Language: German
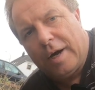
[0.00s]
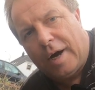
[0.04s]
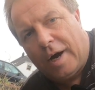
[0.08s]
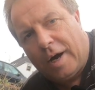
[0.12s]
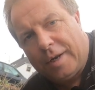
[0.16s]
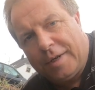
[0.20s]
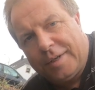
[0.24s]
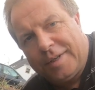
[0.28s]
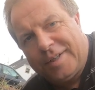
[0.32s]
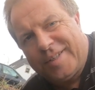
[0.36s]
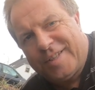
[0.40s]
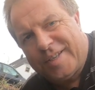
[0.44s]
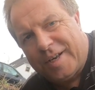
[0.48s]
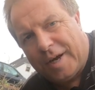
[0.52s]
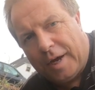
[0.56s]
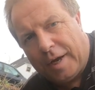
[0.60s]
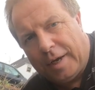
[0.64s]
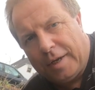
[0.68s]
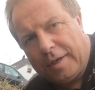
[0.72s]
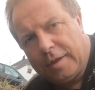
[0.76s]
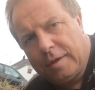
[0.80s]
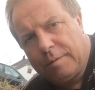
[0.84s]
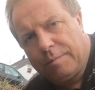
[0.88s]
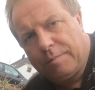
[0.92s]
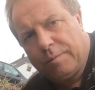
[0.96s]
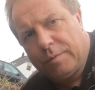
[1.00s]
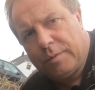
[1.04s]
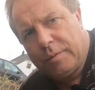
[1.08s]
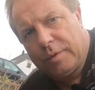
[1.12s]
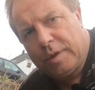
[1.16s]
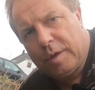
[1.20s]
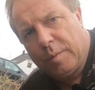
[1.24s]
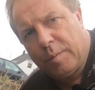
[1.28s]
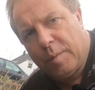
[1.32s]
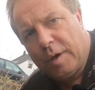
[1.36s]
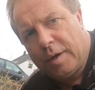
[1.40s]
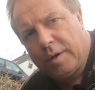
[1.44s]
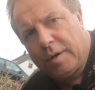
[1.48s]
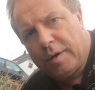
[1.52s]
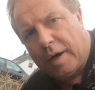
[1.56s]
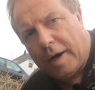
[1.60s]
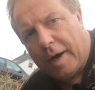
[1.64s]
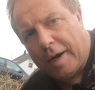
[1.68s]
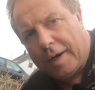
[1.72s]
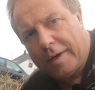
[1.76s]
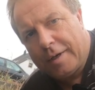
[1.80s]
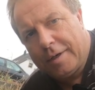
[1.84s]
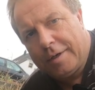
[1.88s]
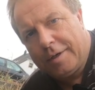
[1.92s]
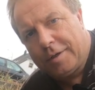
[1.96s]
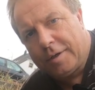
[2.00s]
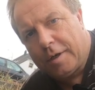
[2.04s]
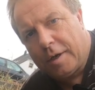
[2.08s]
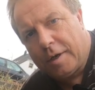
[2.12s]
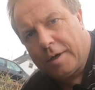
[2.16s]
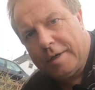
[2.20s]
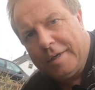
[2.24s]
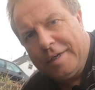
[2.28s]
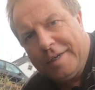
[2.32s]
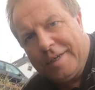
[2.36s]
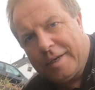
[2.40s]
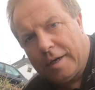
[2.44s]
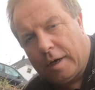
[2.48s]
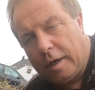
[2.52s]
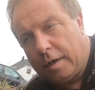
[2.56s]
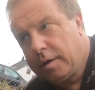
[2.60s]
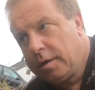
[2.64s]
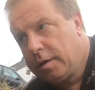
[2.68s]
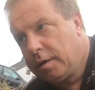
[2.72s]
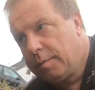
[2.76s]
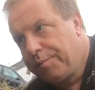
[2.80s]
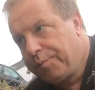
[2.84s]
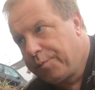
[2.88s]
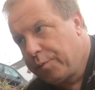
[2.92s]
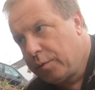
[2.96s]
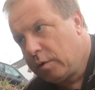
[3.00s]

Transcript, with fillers: Alles Zeit, die man eigentlich dann nicht hat.